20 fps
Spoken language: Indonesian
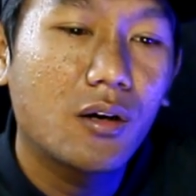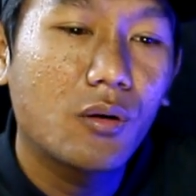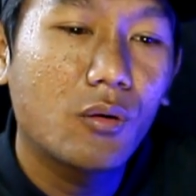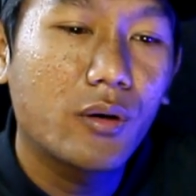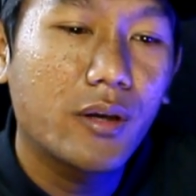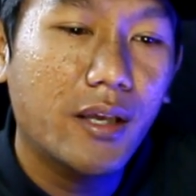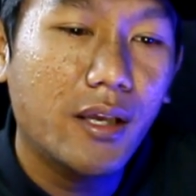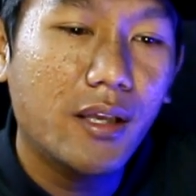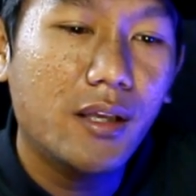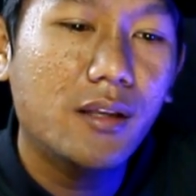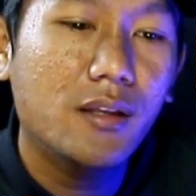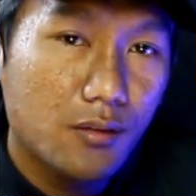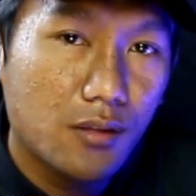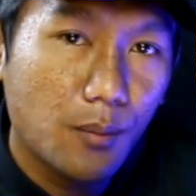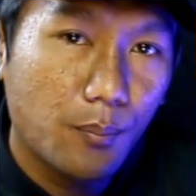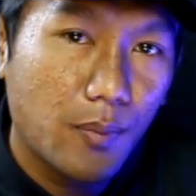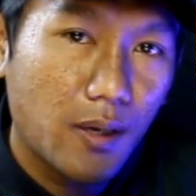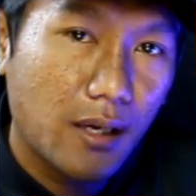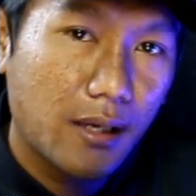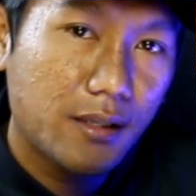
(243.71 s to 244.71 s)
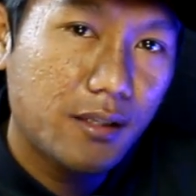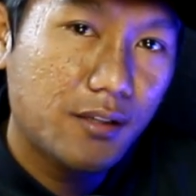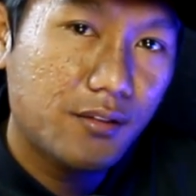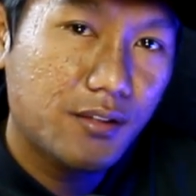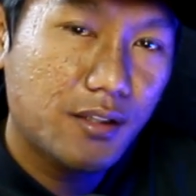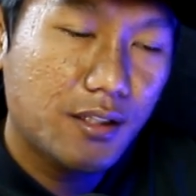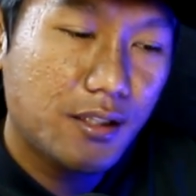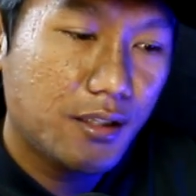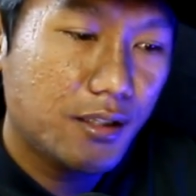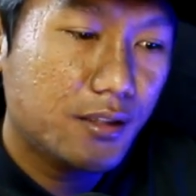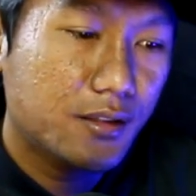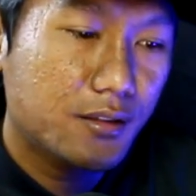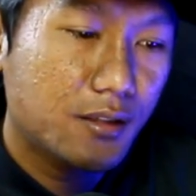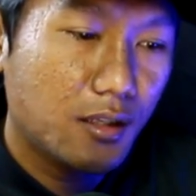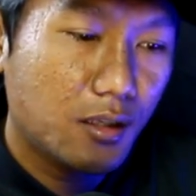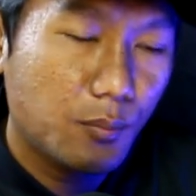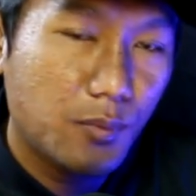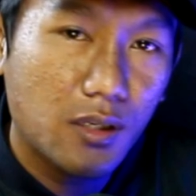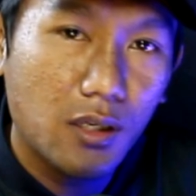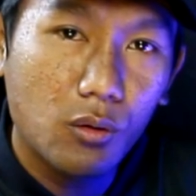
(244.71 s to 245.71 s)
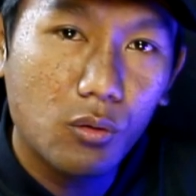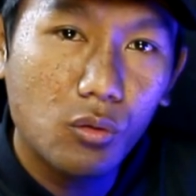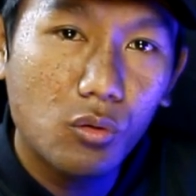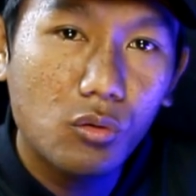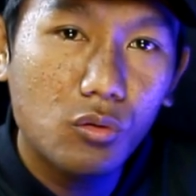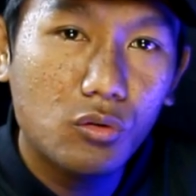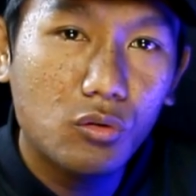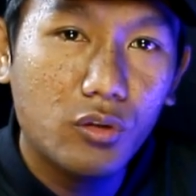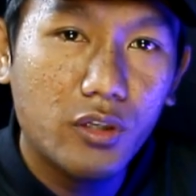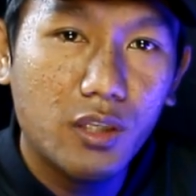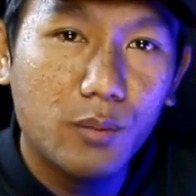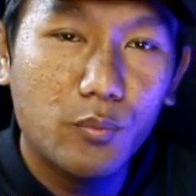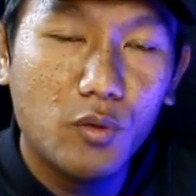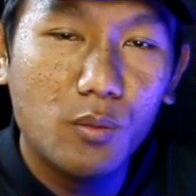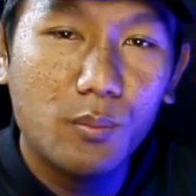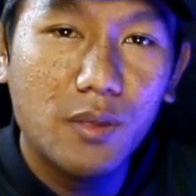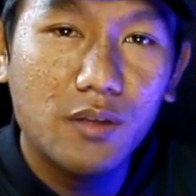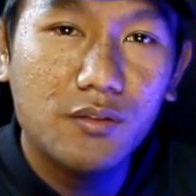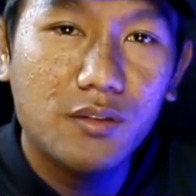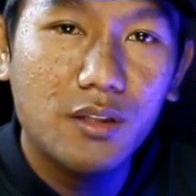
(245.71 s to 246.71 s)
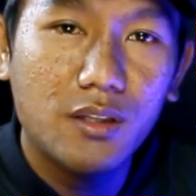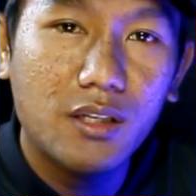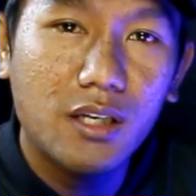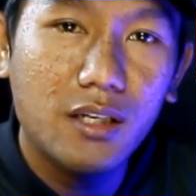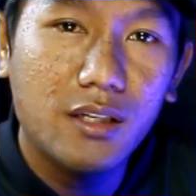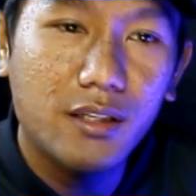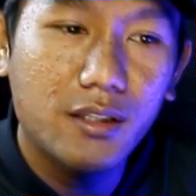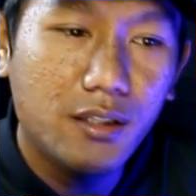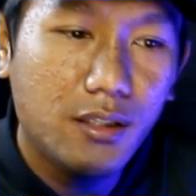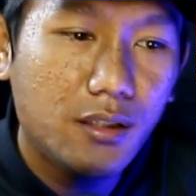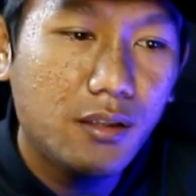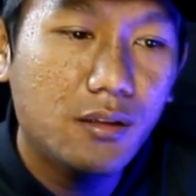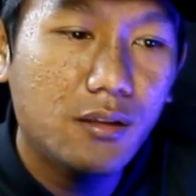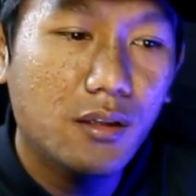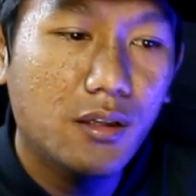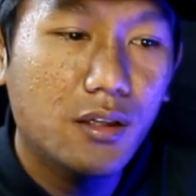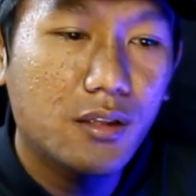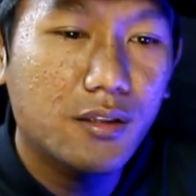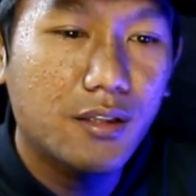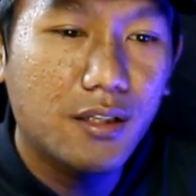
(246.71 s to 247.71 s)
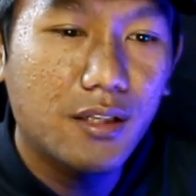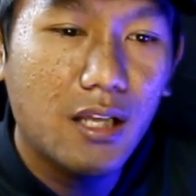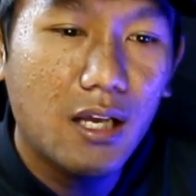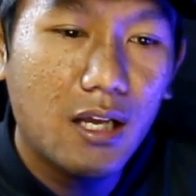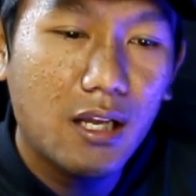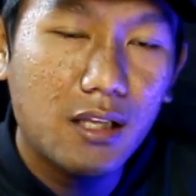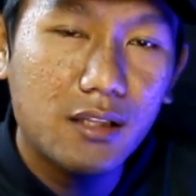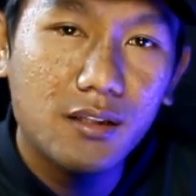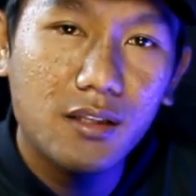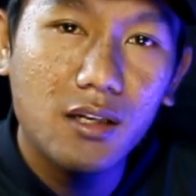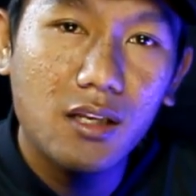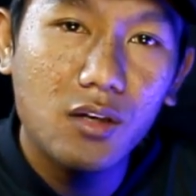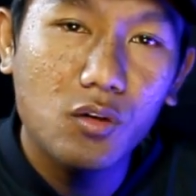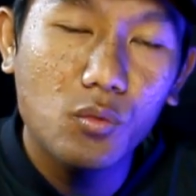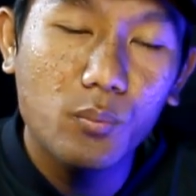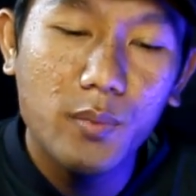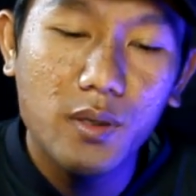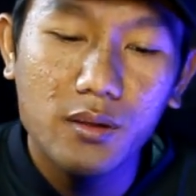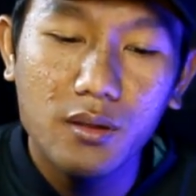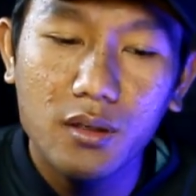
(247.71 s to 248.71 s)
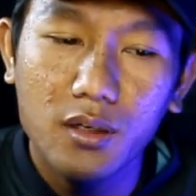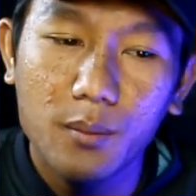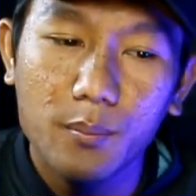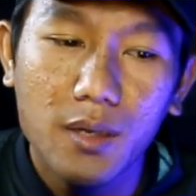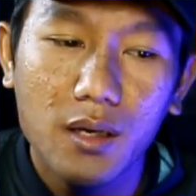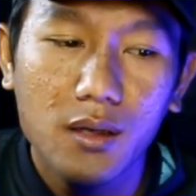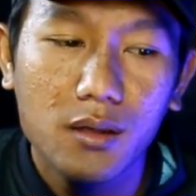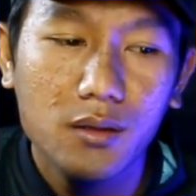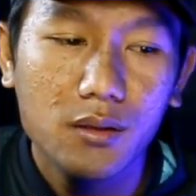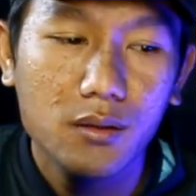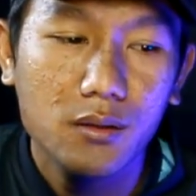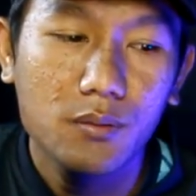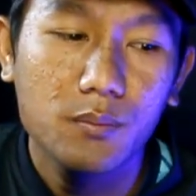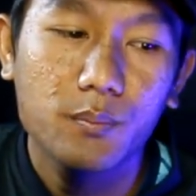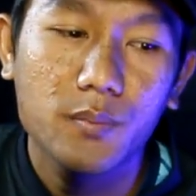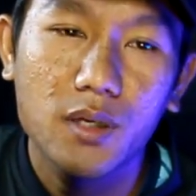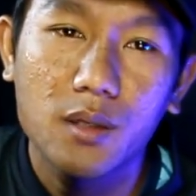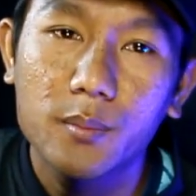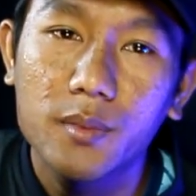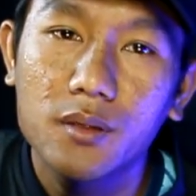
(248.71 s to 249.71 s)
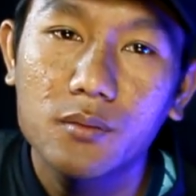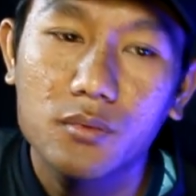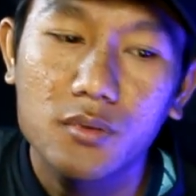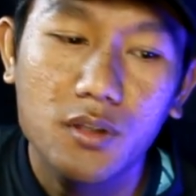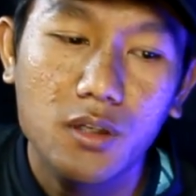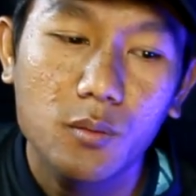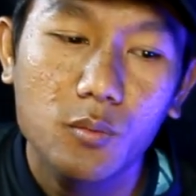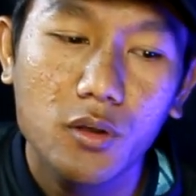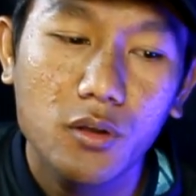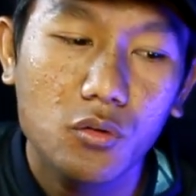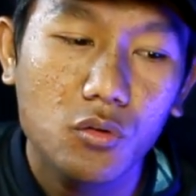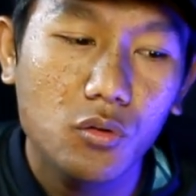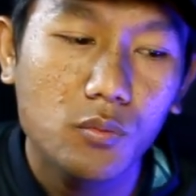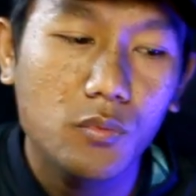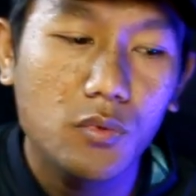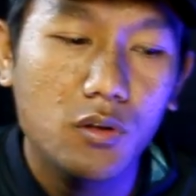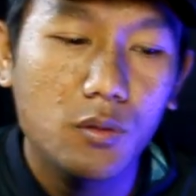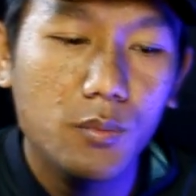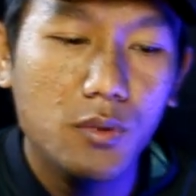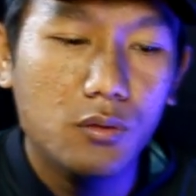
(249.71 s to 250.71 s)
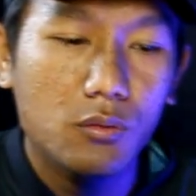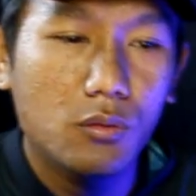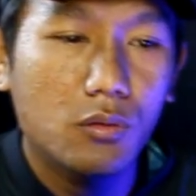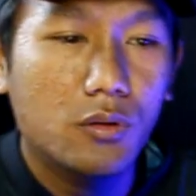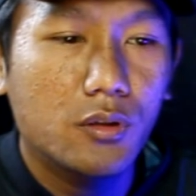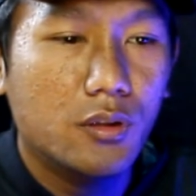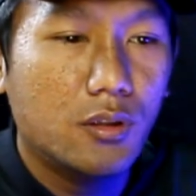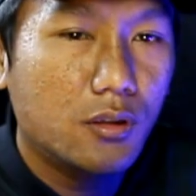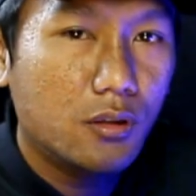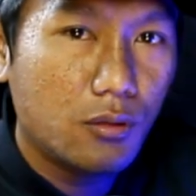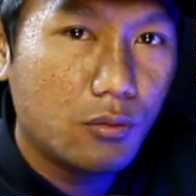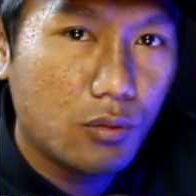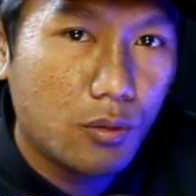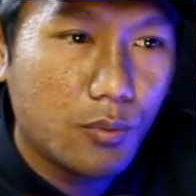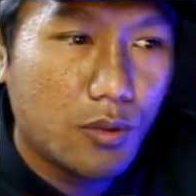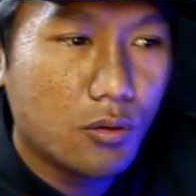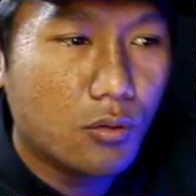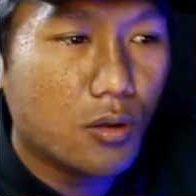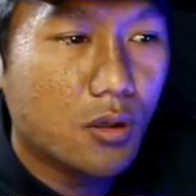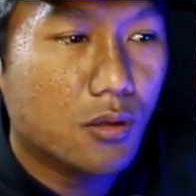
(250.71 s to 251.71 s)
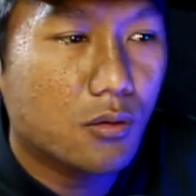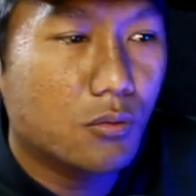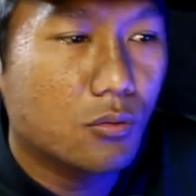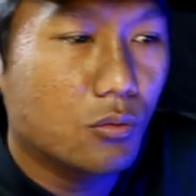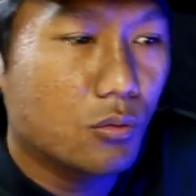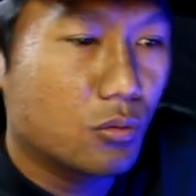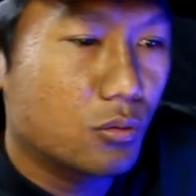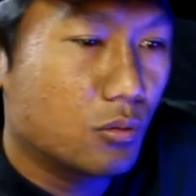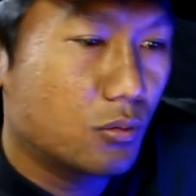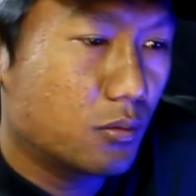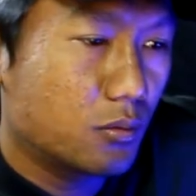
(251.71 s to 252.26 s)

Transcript: Oke, sampai di sini terlebih dahulu untuk informasi kali ini. Tidak terlalu panjang lebar. Pamit. Assalamualaikum warahmatullahi wabarakatuh.